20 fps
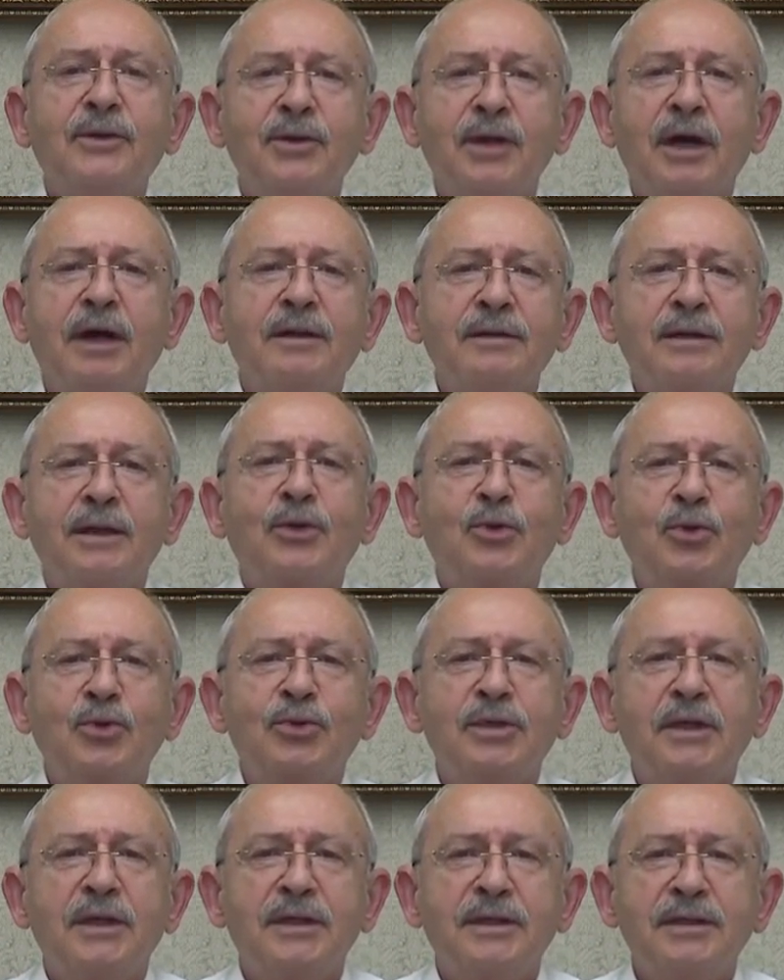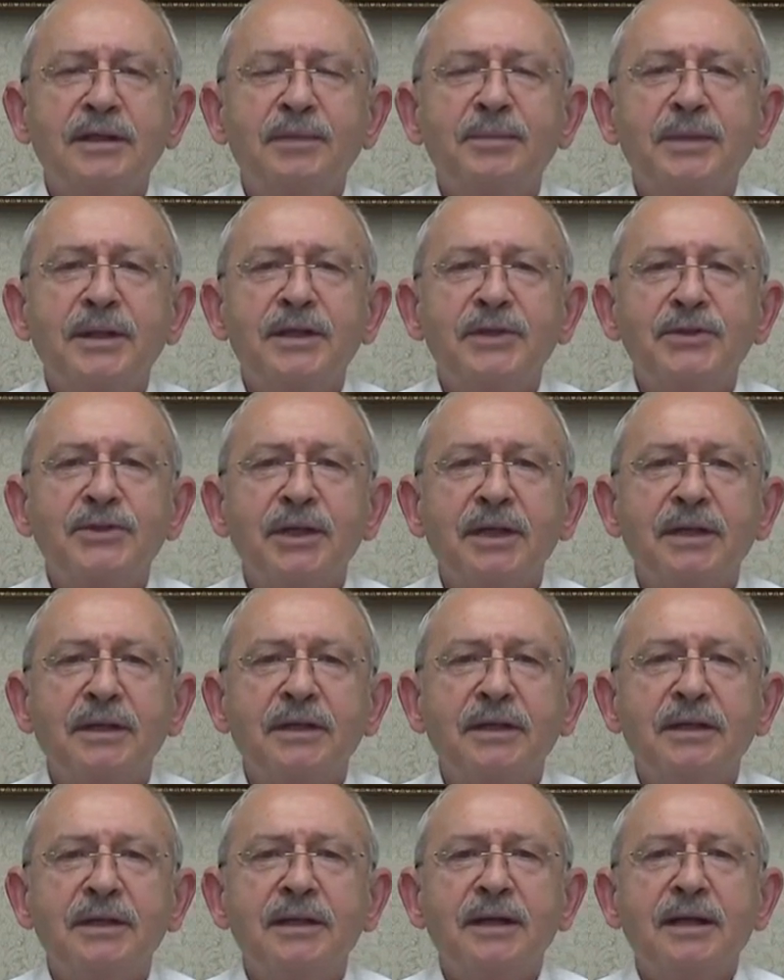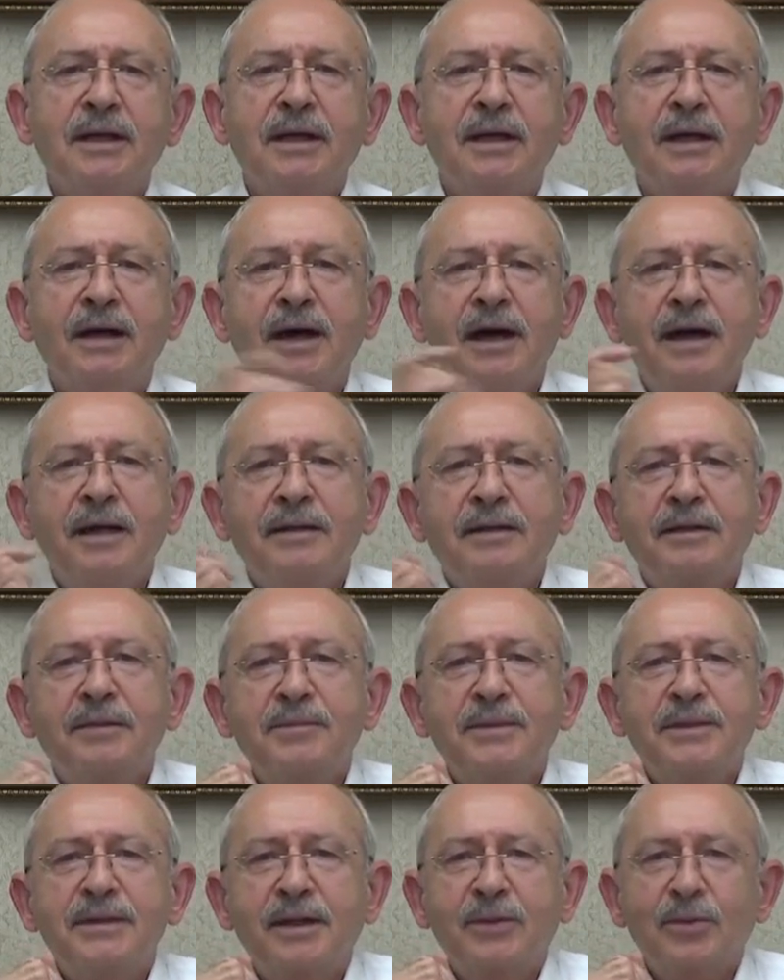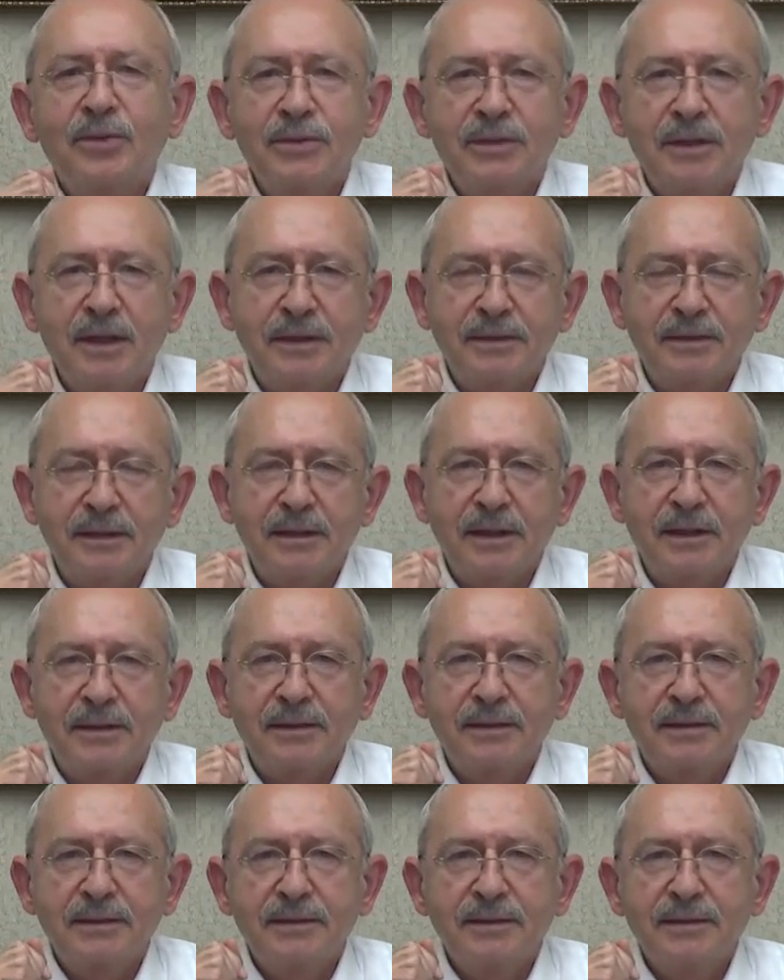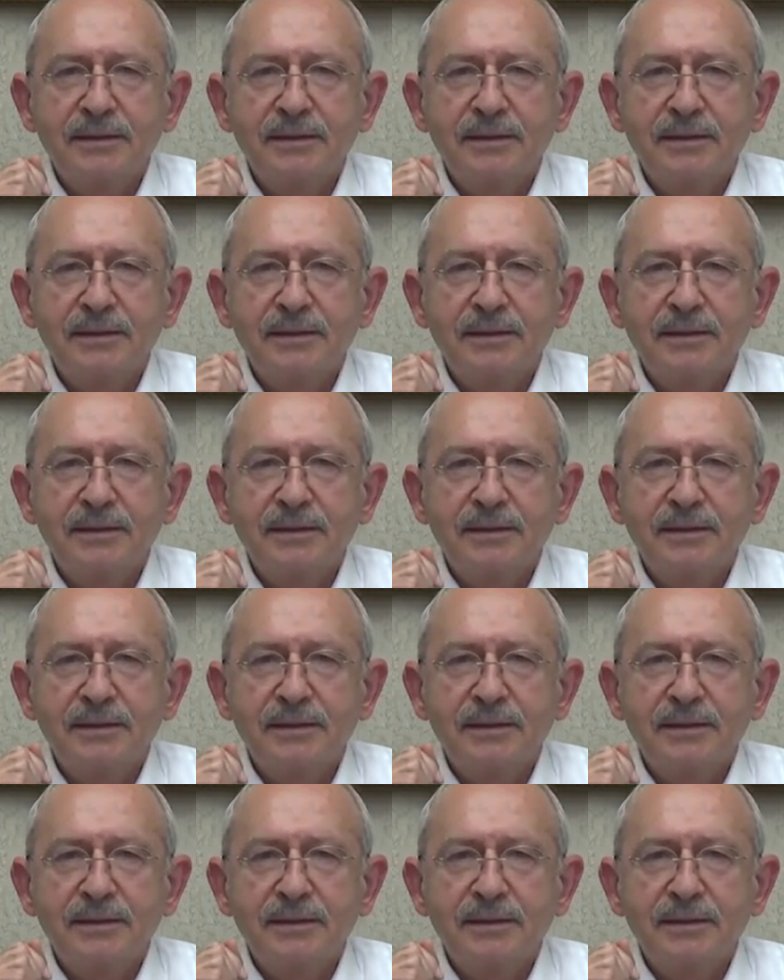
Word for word: daha da kötüye gidebileceğini her yıl bize gösterdiler.